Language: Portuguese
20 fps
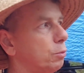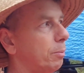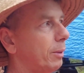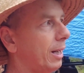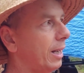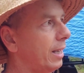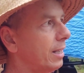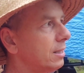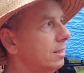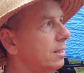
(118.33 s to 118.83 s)

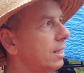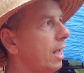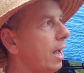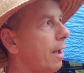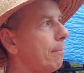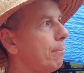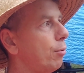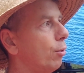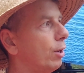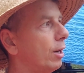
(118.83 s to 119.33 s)
Para esta
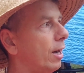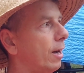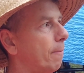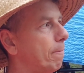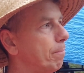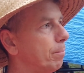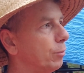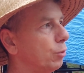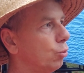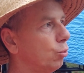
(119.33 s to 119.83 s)
época
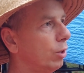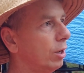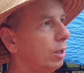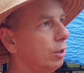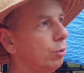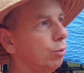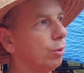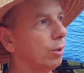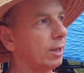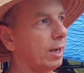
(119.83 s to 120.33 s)
do
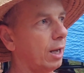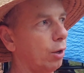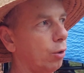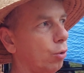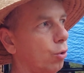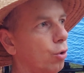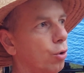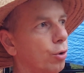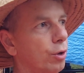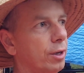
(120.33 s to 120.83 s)
ano,
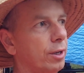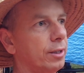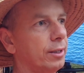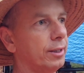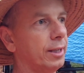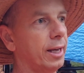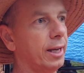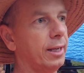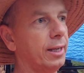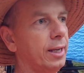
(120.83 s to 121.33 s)
calor,
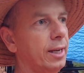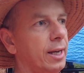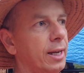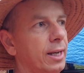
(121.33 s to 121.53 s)
né?